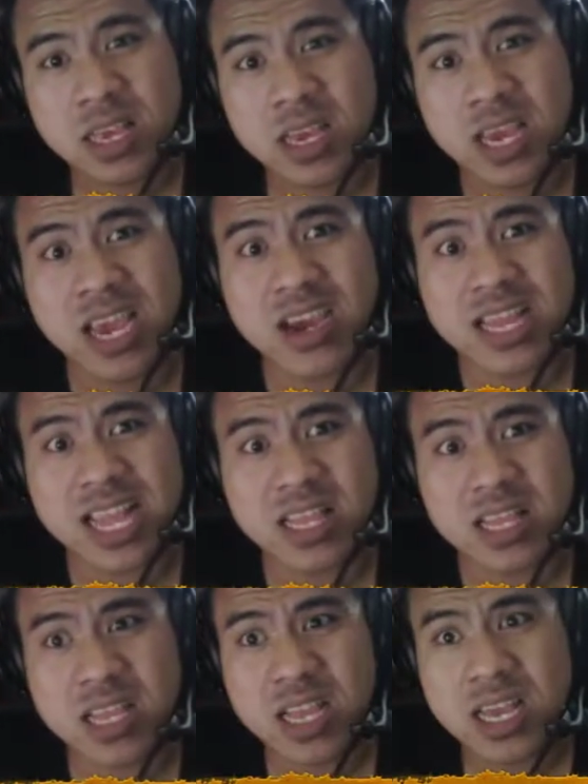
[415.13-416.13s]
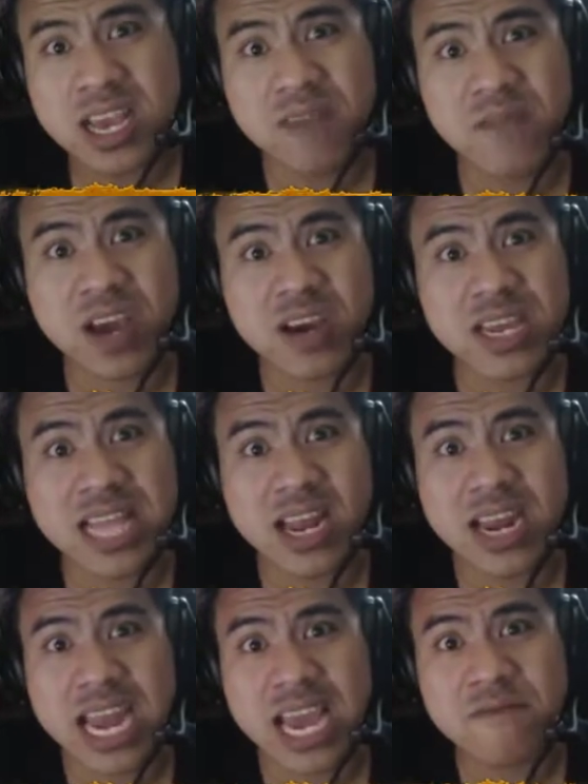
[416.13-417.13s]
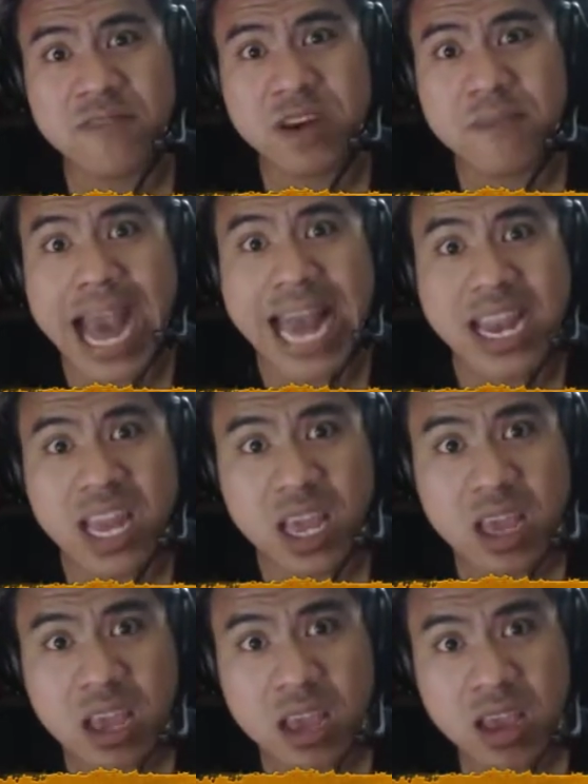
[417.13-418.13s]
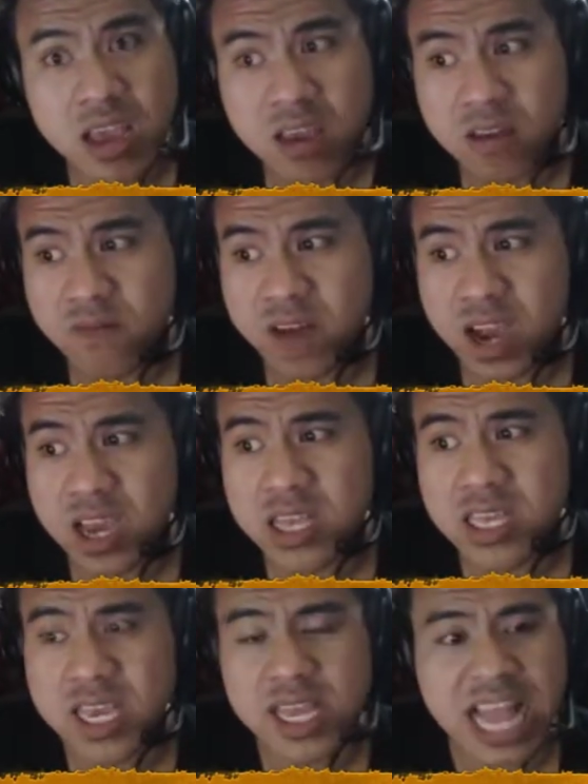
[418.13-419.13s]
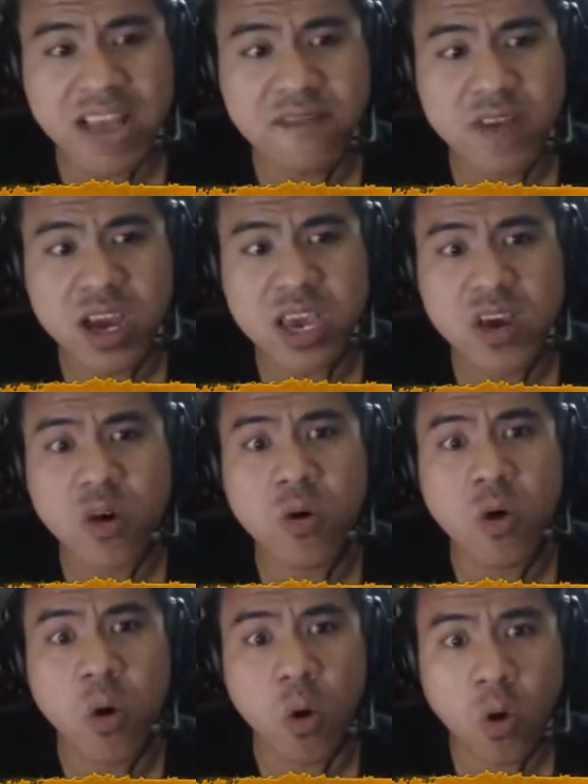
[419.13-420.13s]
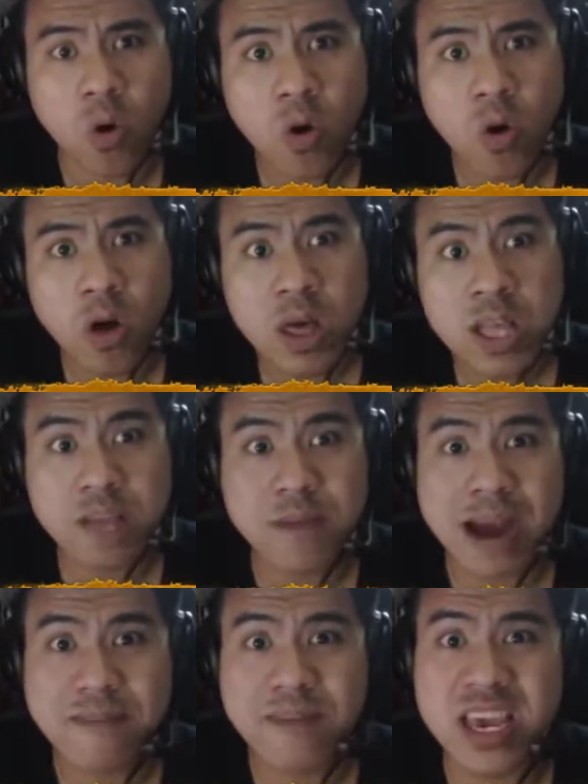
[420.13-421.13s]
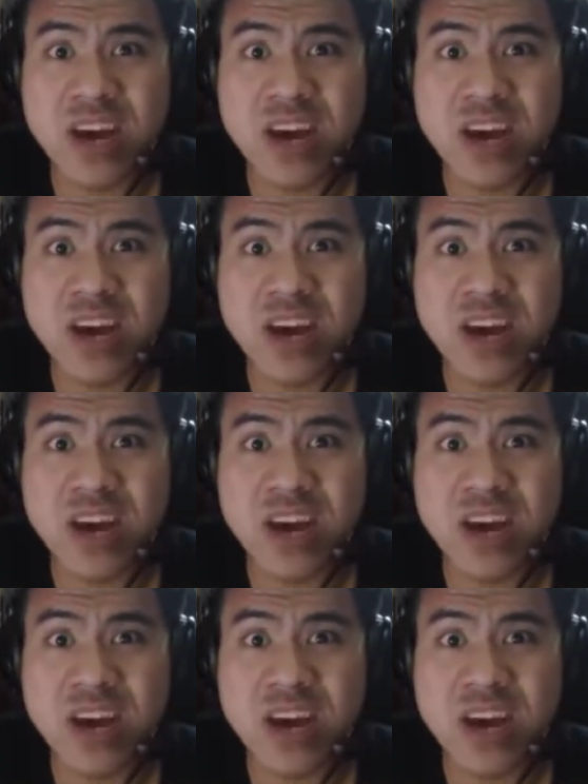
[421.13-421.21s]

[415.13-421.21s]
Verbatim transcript: khi người ta cái việc người ta đến với bạn ấy và khi chia tay với người yêu cũ thì bạn phải